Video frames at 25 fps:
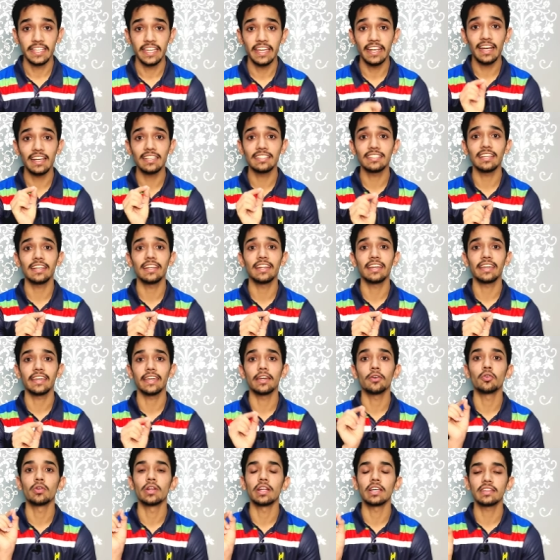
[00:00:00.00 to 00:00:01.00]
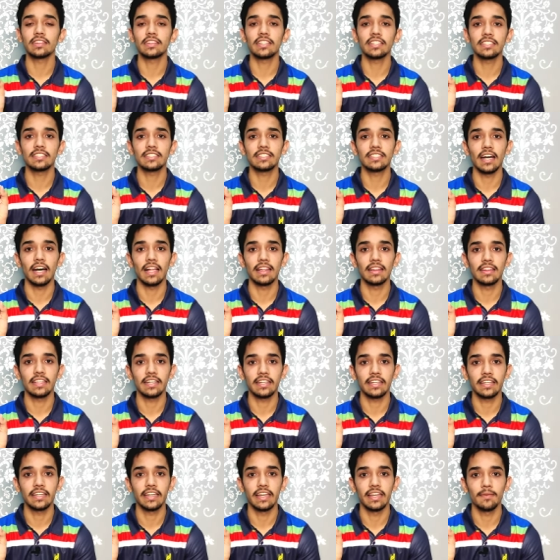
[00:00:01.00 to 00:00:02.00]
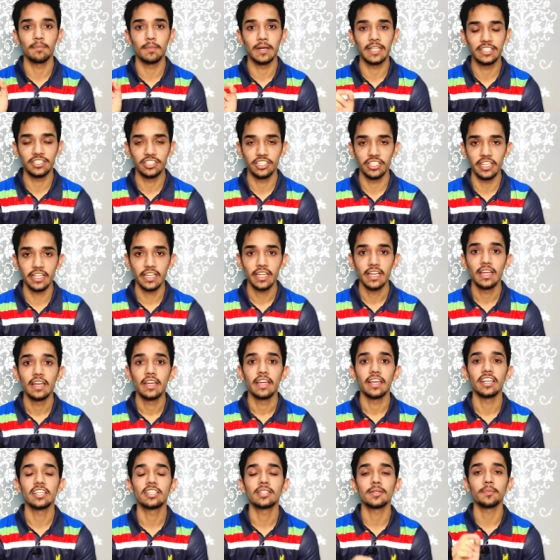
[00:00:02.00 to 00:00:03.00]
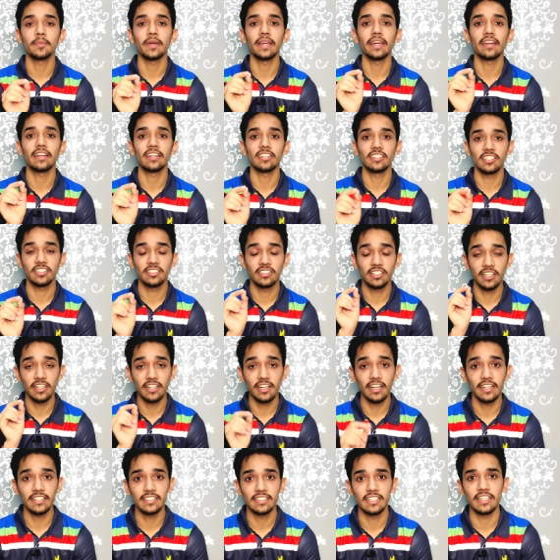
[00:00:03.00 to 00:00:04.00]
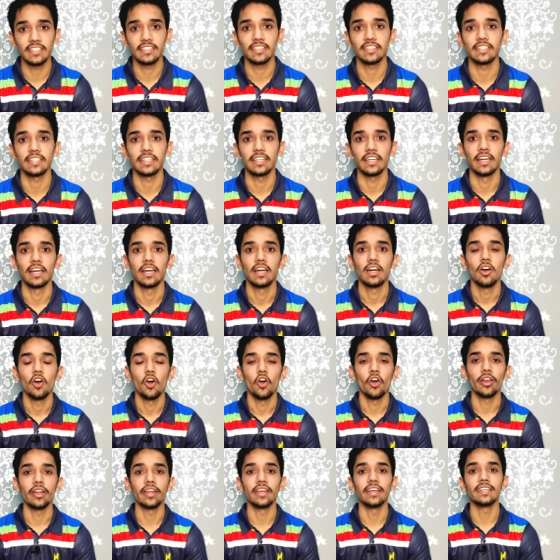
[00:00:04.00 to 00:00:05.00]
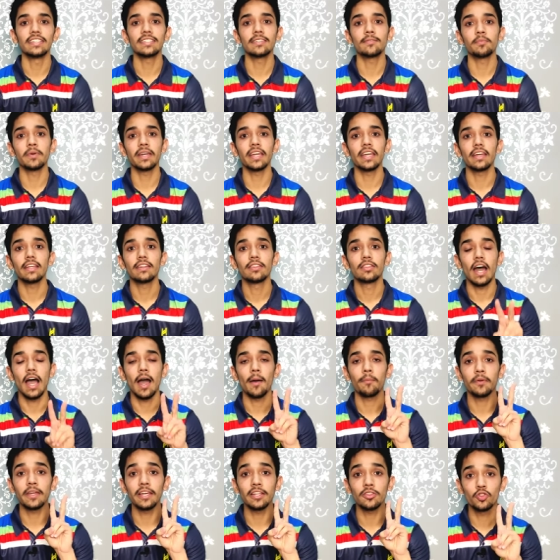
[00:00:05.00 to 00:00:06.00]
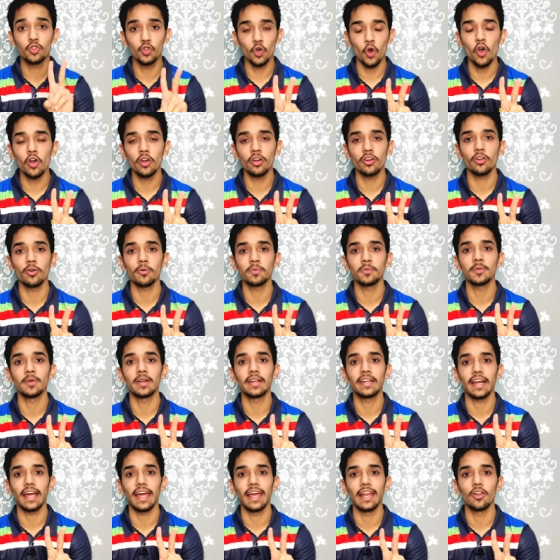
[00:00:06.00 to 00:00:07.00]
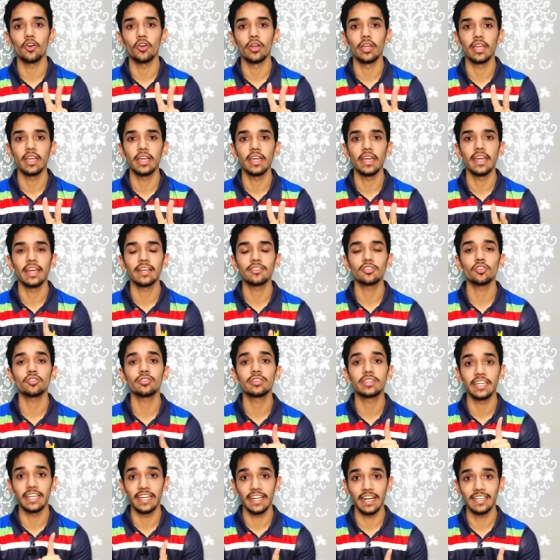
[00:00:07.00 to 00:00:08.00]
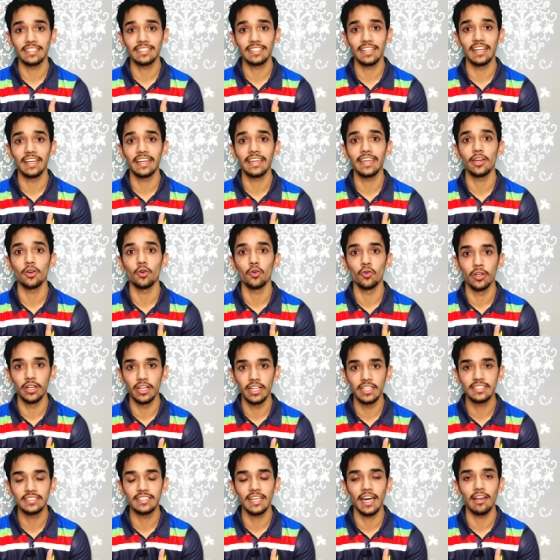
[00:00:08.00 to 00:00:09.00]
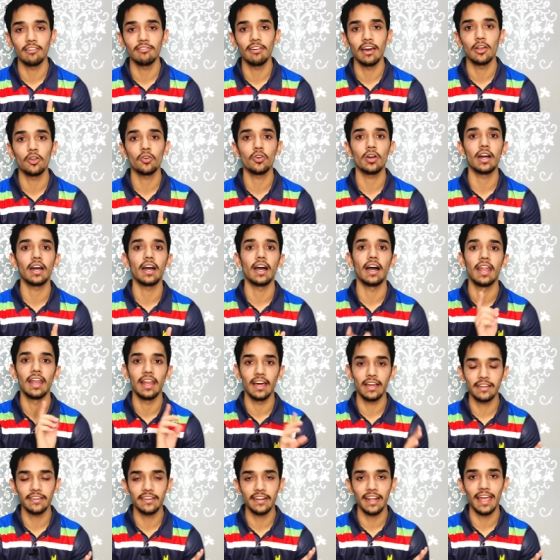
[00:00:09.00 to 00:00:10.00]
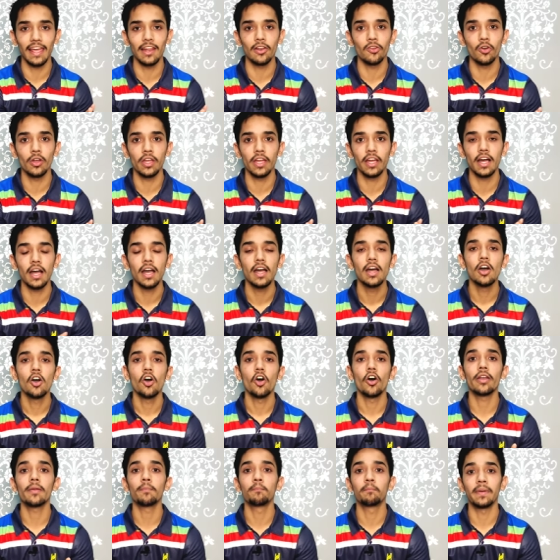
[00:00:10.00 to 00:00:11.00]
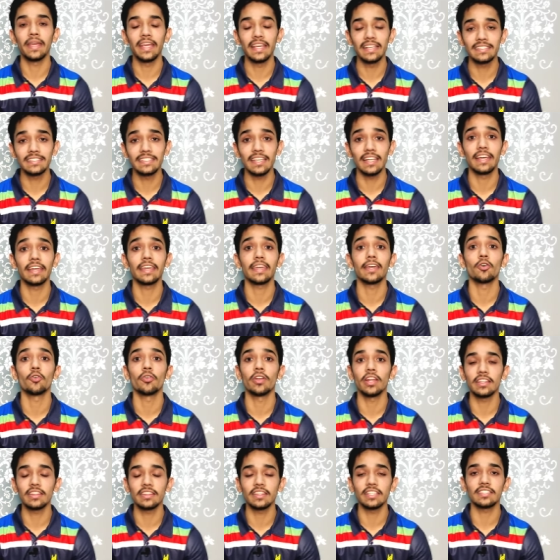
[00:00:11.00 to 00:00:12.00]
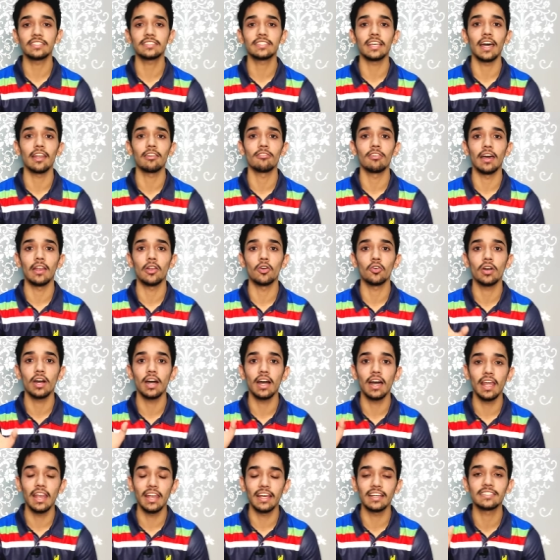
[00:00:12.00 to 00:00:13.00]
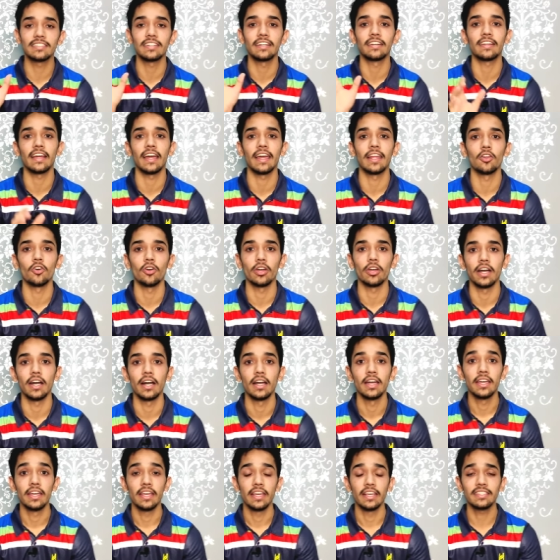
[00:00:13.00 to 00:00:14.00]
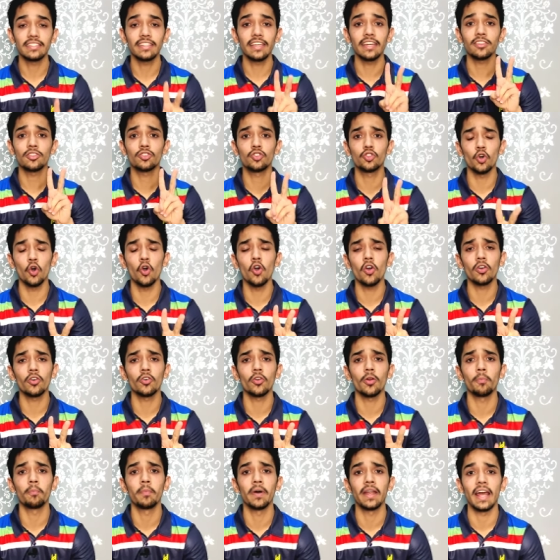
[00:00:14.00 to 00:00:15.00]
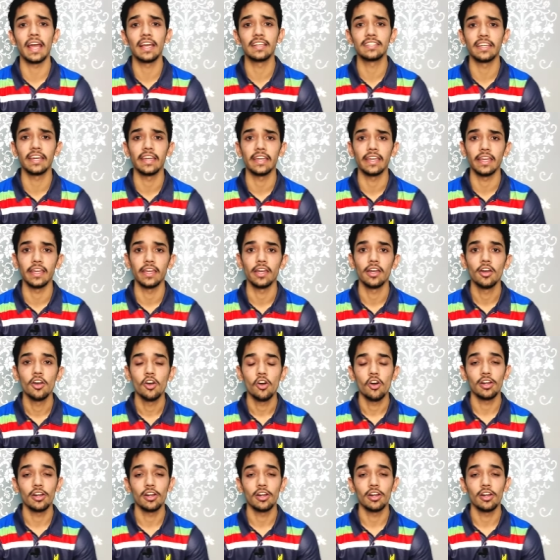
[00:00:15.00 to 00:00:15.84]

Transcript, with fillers: तेरह से लेके उनतीस साल तक के बच्चे इसमें रजिस्टर कर सकते हैं और इसमें आपके दो ग्रुप्स में ट्रायल होंगे एक तो 13 से लेके 19 साल वालों का अलग ट्रायल होएगा और 20 से लेके 29 साल वालों का अलग से ट्रायल होएगा इसके दो ग्रुप बनाए जाएंगे